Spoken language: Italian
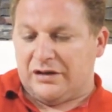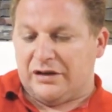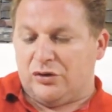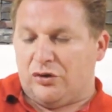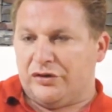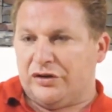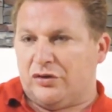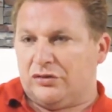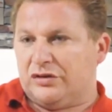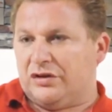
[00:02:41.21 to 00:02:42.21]
che noi
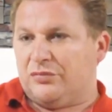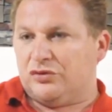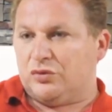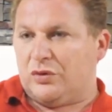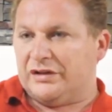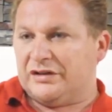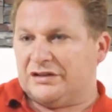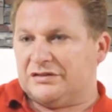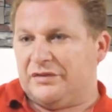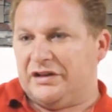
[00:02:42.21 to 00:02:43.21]
con
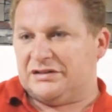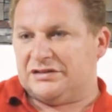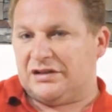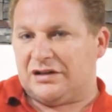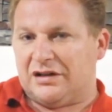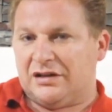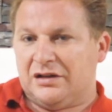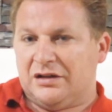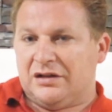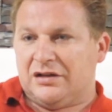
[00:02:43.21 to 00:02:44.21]
puntualità
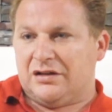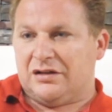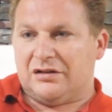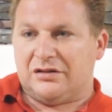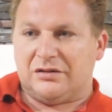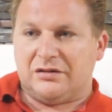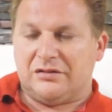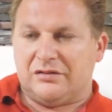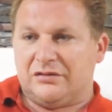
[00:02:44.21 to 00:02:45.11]
svizzera eh,